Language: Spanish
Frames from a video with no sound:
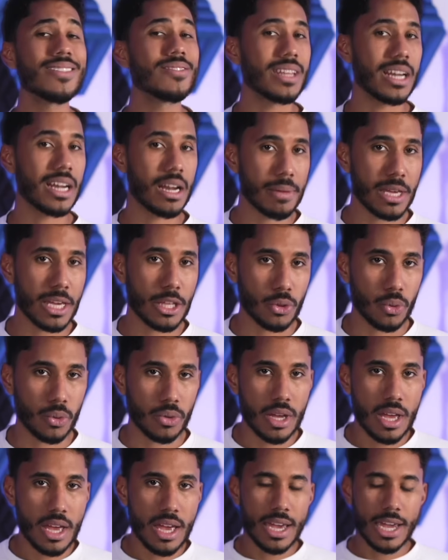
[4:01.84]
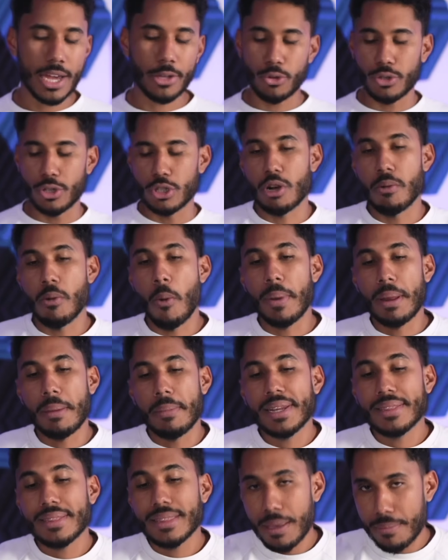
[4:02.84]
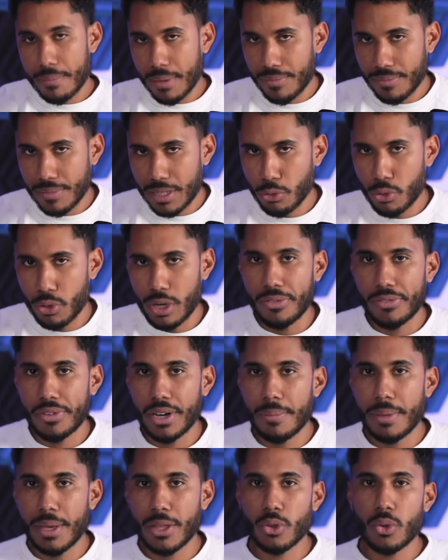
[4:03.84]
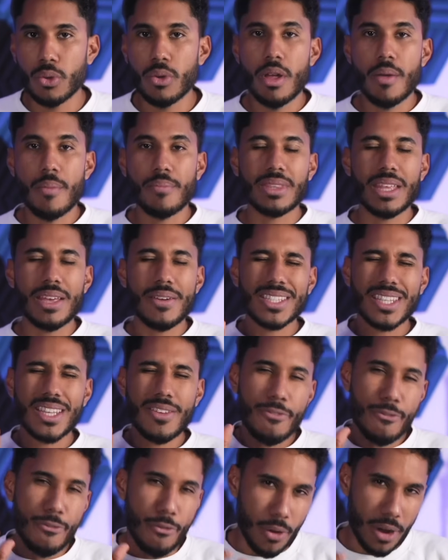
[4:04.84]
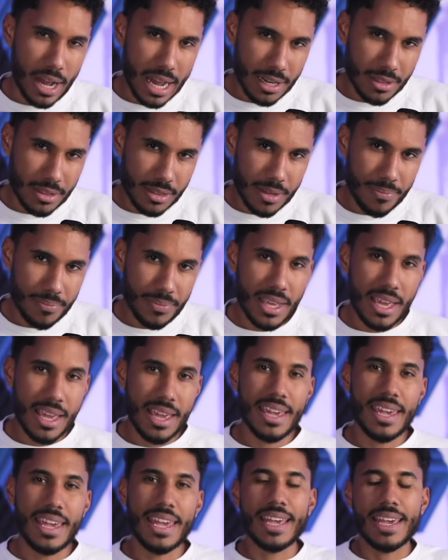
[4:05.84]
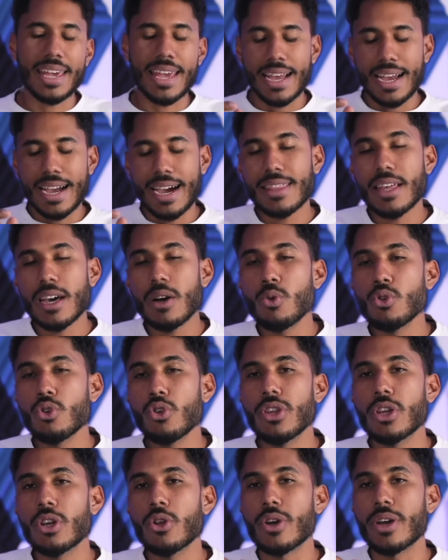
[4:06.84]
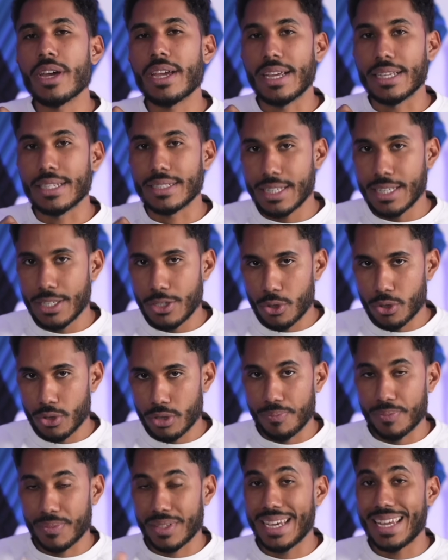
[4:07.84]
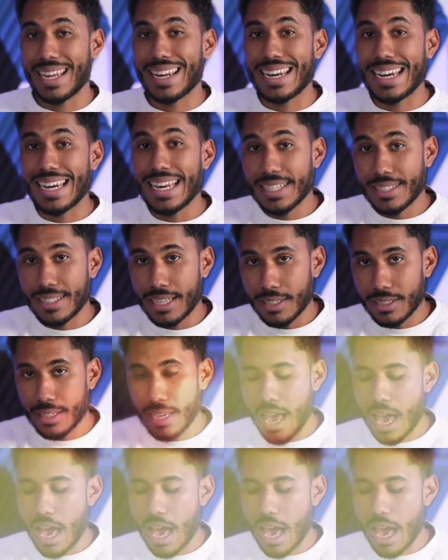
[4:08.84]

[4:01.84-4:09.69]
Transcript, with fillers: entrenamiento. Entonces, como primer tema dentro del entrenamiento, debes de enfocarte en que cada uno de los ejercicios que realizas